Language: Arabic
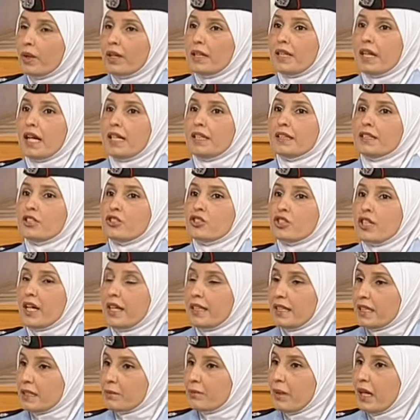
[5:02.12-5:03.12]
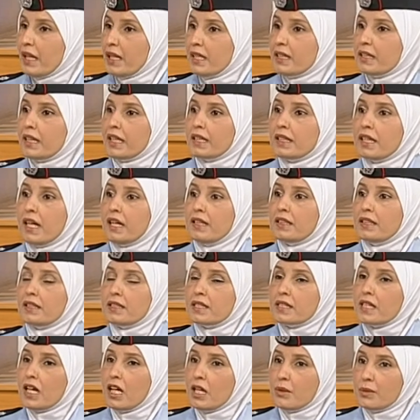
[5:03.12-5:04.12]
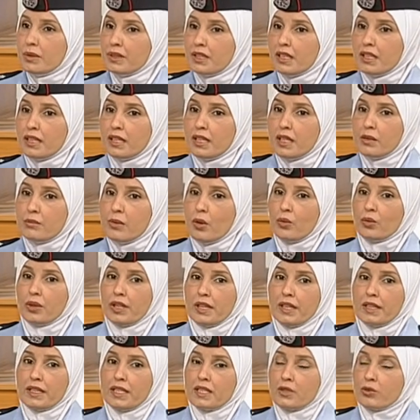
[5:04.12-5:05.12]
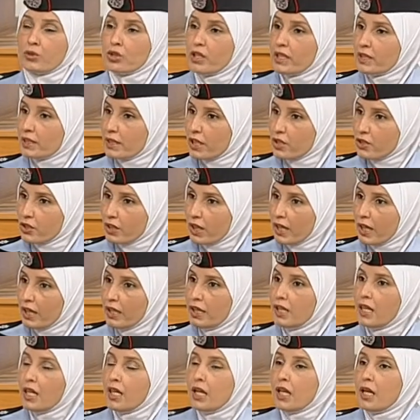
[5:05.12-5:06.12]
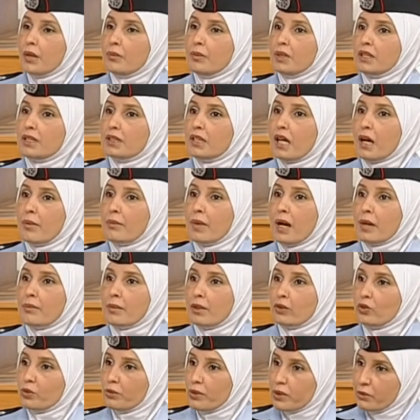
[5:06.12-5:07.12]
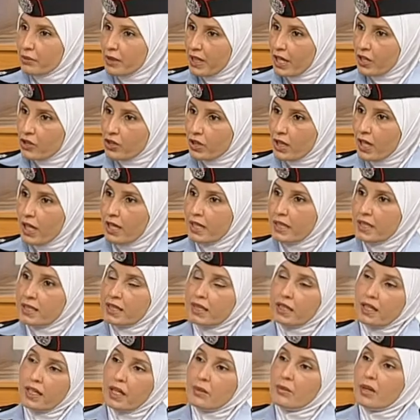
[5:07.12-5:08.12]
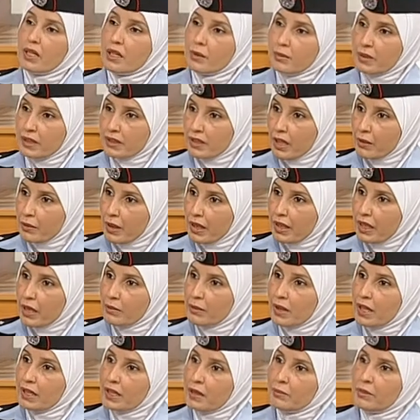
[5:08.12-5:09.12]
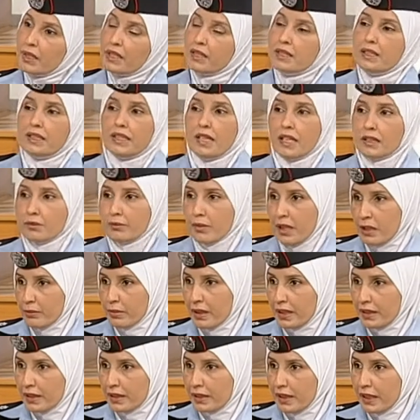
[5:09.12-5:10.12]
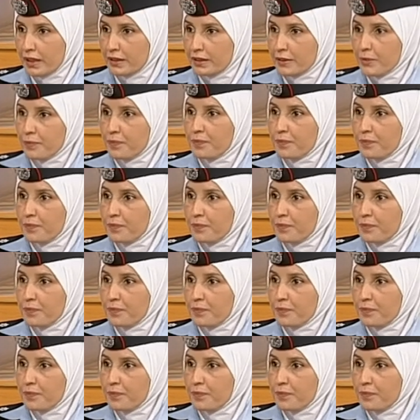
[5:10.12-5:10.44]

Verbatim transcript: لأي جهة يتبع إذا كانت صاحبة الموقع هي أجرة الأشغال بنطلع مع مندوبين من الأشغال إذا للأمانة بنطلع مع الأمانة بلديات مع البلديات